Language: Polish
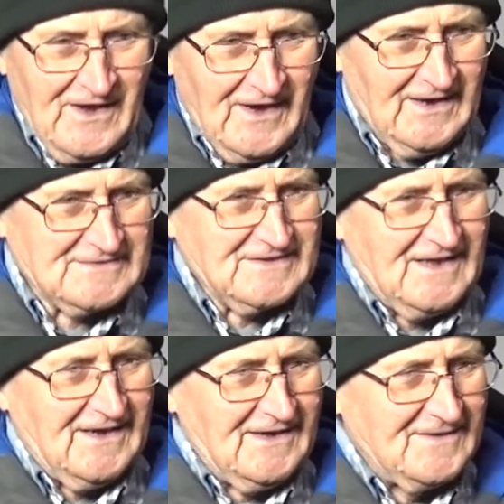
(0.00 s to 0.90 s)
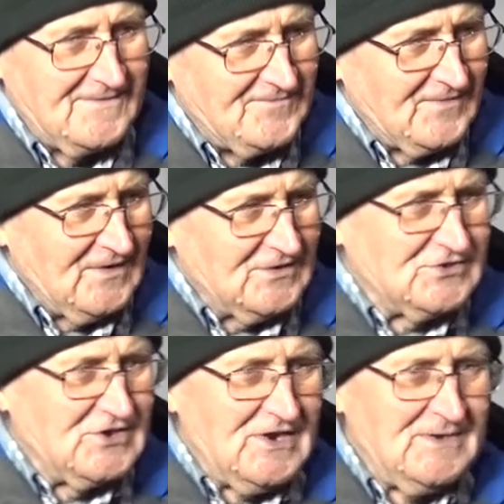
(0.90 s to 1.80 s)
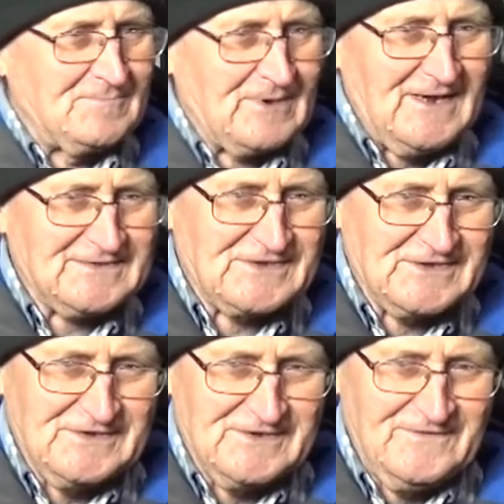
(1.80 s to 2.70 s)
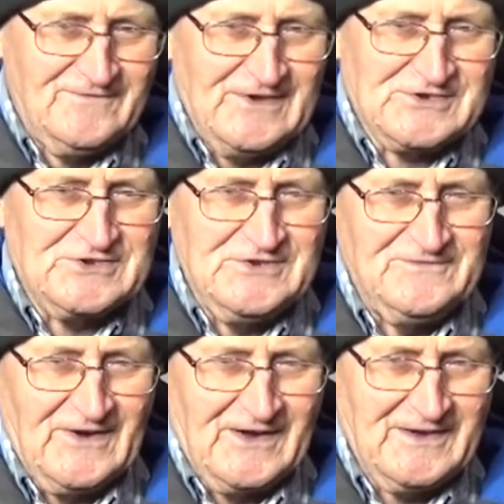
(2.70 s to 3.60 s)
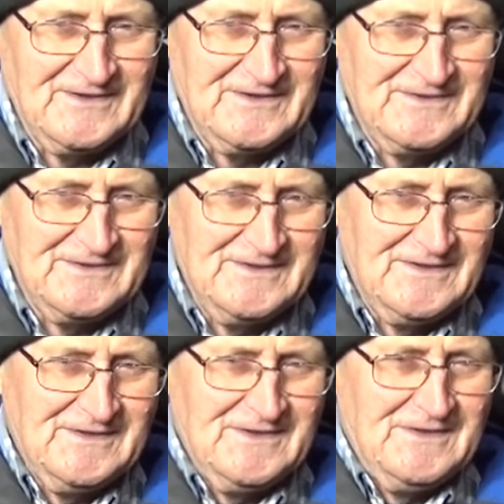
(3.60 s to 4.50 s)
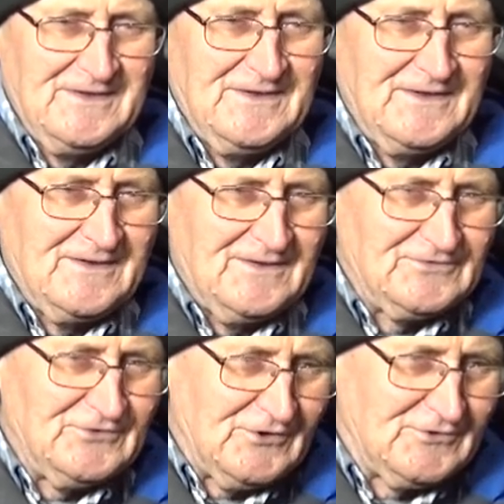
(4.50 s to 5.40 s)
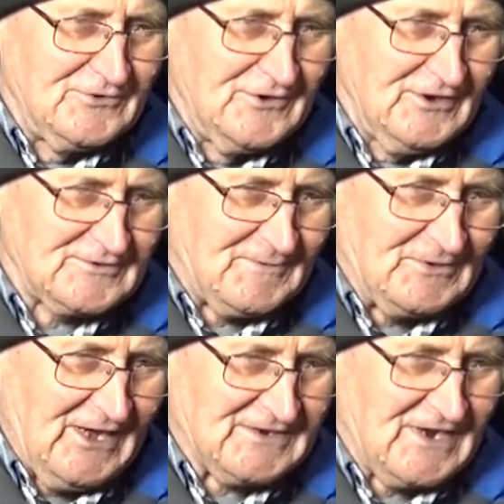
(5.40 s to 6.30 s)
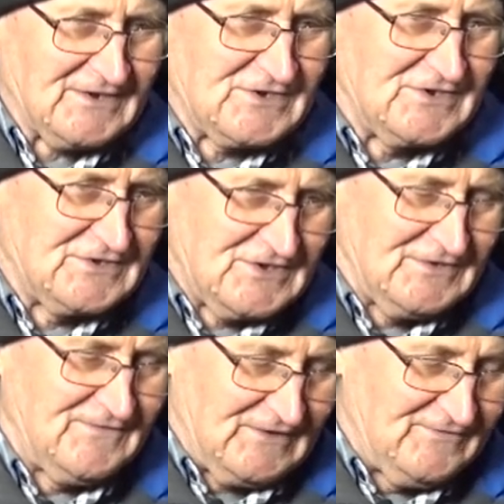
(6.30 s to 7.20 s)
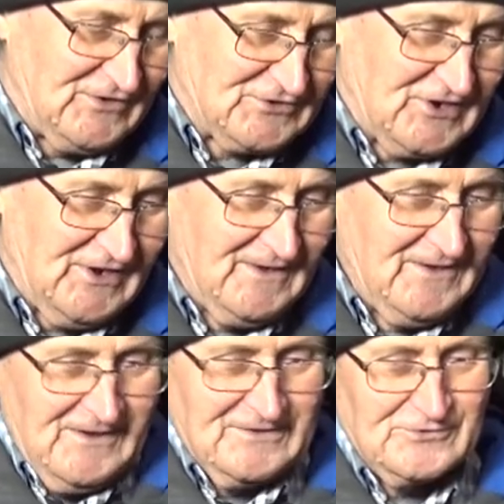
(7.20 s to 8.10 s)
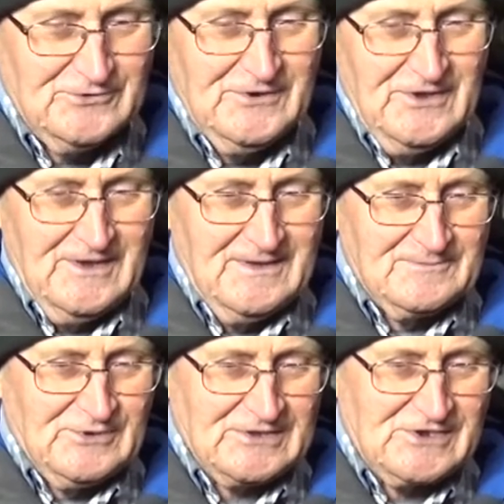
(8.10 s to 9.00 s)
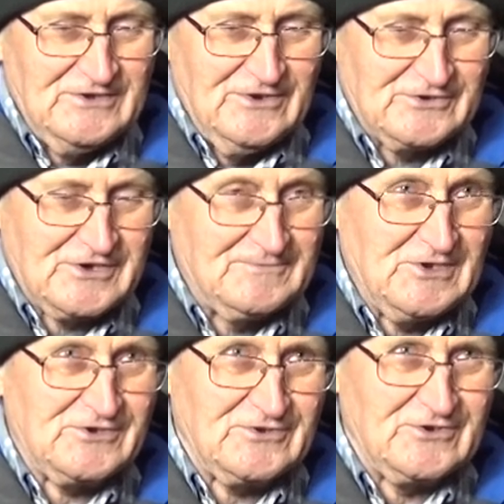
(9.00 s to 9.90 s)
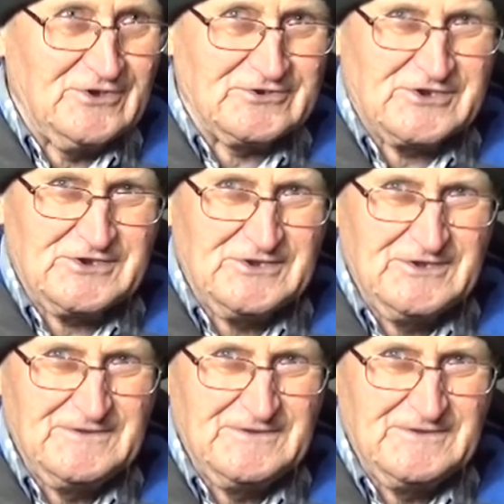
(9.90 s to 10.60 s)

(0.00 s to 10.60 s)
a za dzień pracy we żniwa, no u gospodarza czy, czy we dworze, tu płacili 80 groszy.